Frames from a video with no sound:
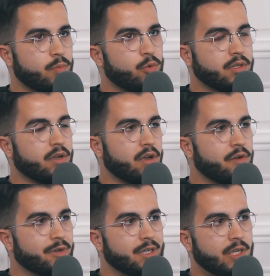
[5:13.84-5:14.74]
ça peut être
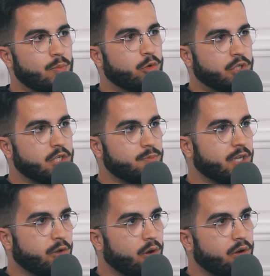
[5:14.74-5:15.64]
un, véritable
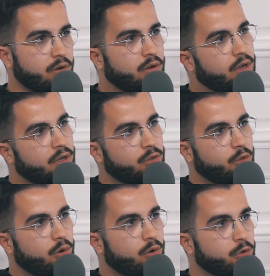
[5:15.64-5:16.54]
changemaker euh,
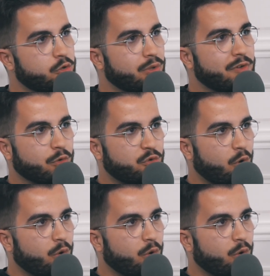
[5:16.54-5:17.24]
dans, dans, son aventure